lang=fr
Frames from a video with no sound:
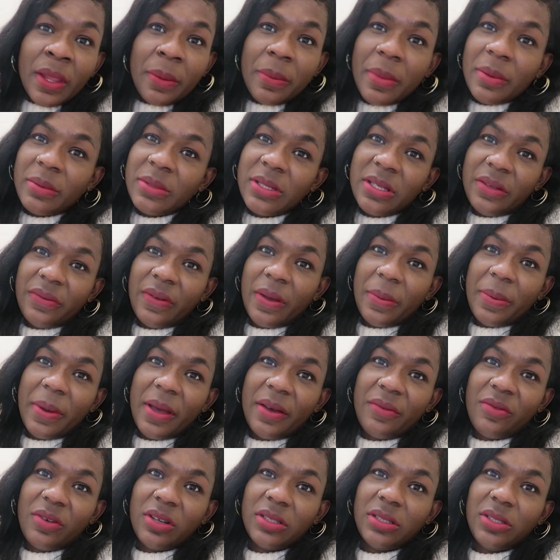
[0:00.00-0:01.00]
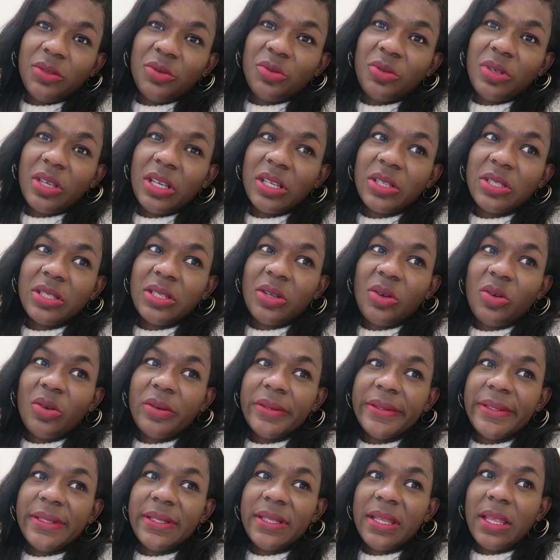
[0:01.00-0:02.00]
même s'il ne va pas avoir des trucs
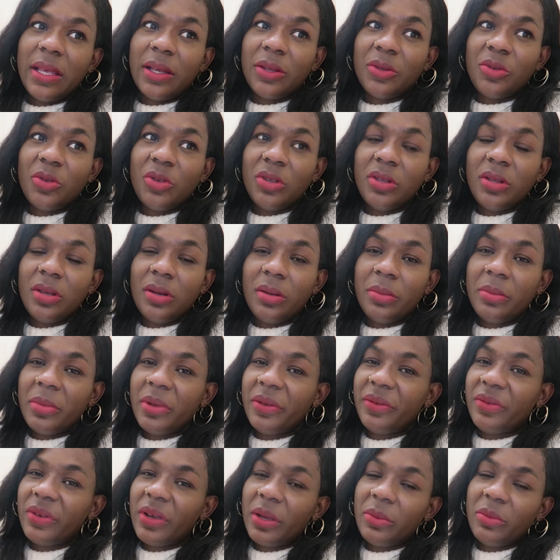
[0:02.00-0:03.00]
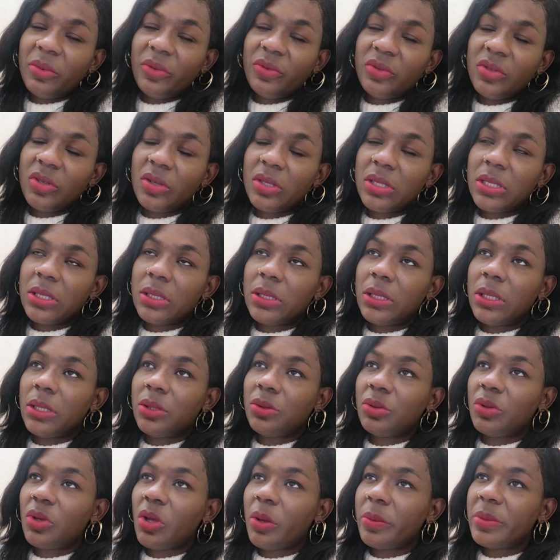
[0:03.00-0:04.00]
extraordinaires dedans mais vraiment vous sortir des
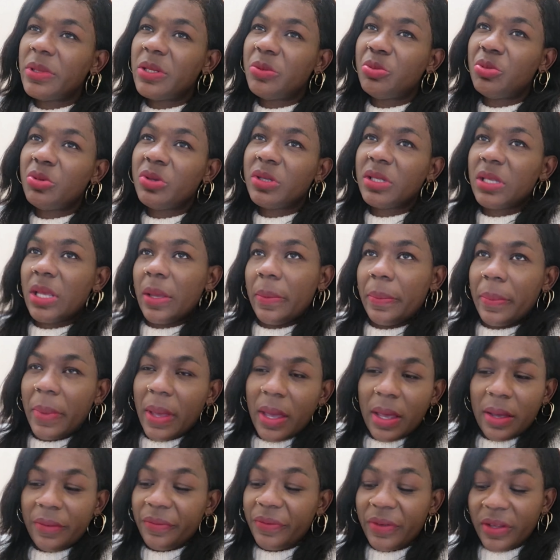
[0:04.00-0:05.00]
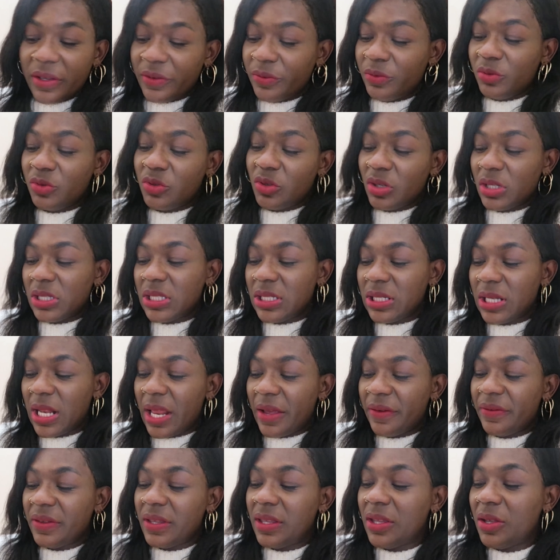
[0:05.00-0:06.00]
trucs un petit peu sympas enfin vous sortir
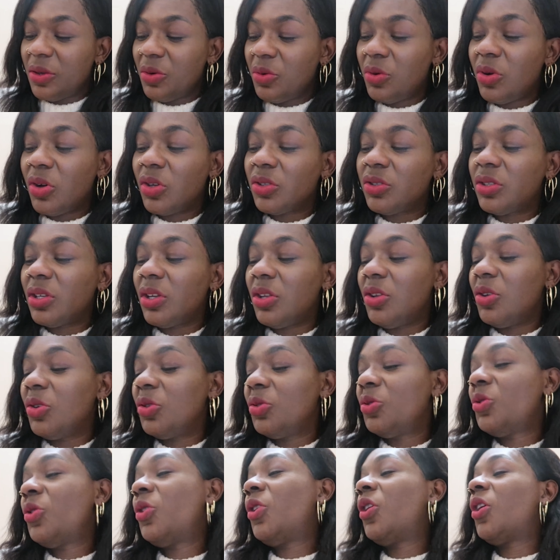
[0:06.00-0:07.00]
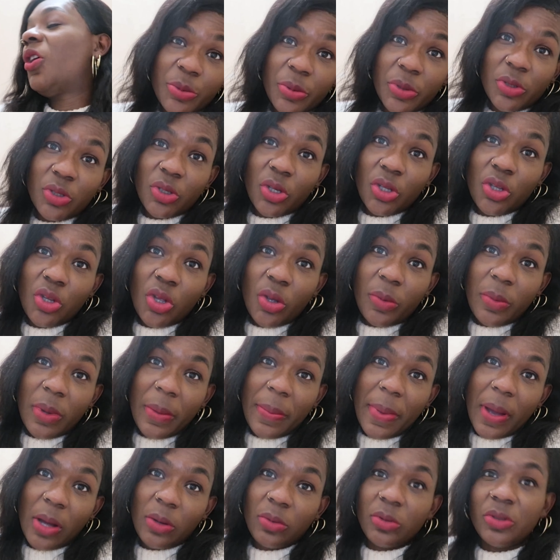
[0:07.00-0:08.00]
la vidéo en temps et en heure je pense que demain
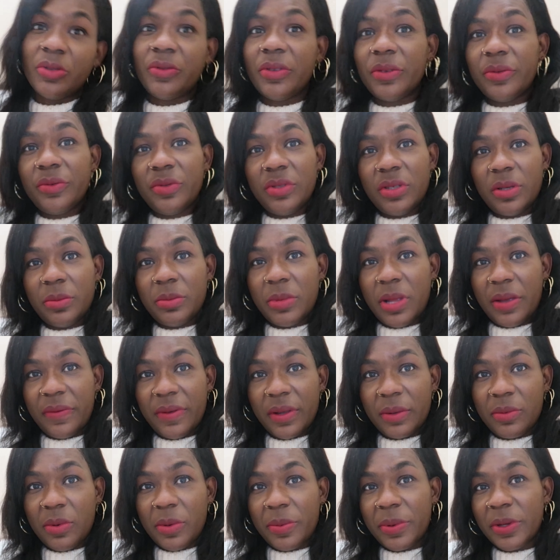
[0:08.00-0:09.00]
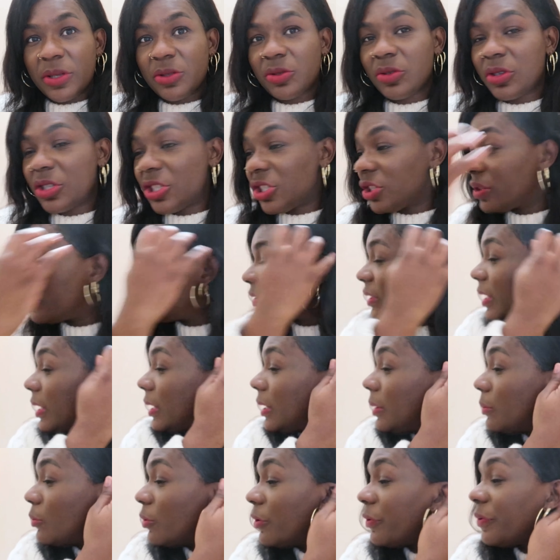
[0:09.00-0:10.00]
par contre je vais vous emmener avec moi parce que j'ai envie
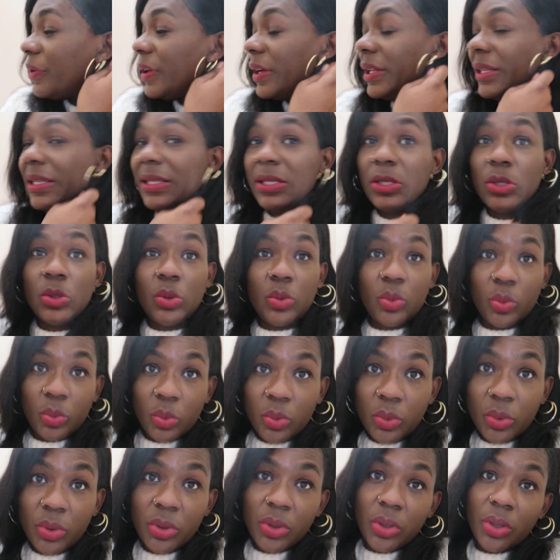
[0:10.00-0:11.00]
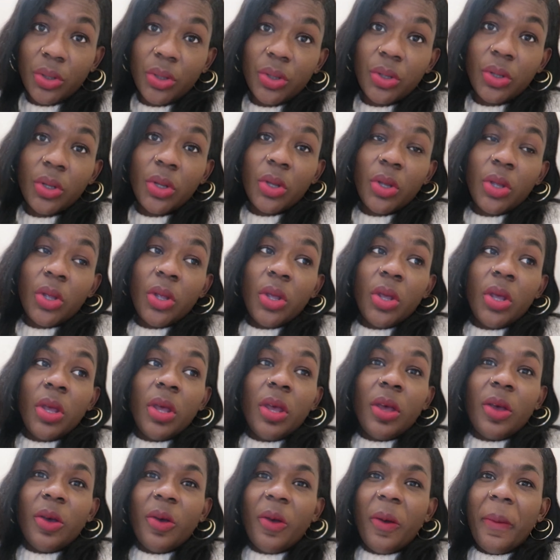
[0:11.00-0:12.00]
d'aller me faire les ongles
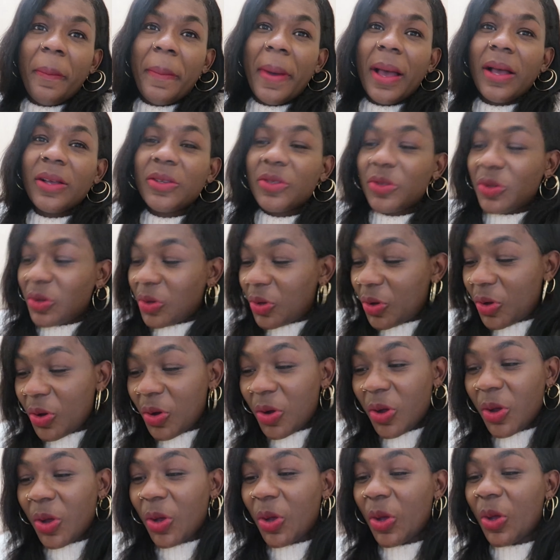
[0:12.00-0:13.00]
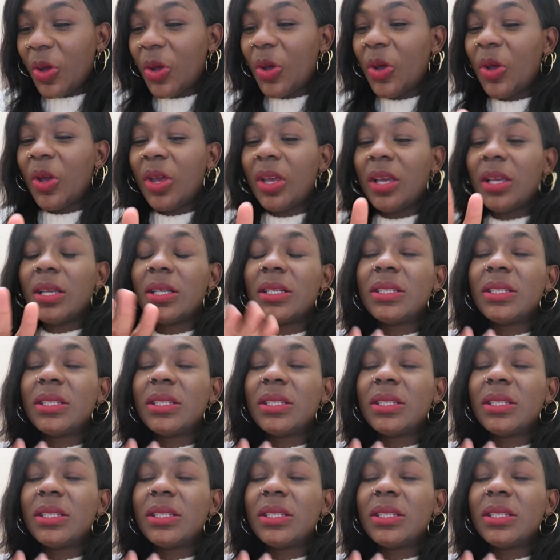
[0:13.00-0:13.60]
euh, parce que